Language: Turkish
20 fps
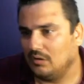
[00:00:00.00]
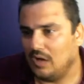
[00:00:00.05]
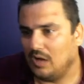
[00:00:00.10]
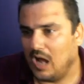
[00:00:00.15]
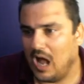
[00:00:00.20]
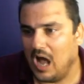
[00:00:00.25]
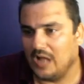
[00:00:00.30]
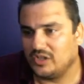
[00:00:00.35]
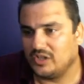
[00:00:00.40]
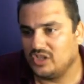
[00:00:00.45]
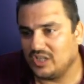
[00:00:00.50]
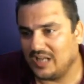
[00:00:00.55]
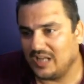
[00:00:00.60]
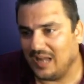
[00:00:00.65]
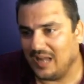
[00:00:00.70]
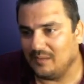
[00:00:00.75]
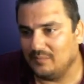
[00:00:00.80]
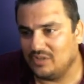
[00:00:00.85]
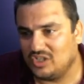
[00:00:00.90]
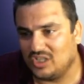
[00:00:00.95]
A çıkar
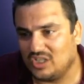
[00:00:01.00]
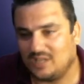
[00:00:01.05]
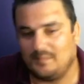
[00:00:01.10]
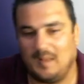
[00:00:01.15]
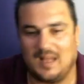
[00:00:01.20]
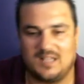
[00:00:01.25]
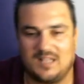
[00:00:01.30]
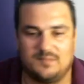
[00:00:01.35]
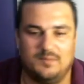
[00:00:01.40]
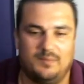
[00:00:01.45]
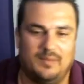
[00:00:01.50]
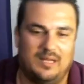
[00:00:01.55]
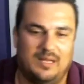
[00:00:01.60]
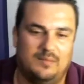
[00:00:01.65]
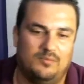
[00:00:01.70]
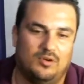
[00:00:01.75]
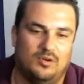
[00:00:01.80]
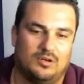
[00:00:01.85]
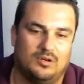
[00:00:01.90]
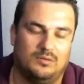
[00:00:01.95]
mı çıkmaz mı
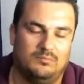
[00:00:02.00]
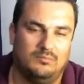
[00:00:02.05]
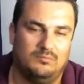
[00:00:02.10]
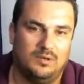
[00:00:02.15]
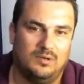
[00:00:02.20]
bilmiyorum.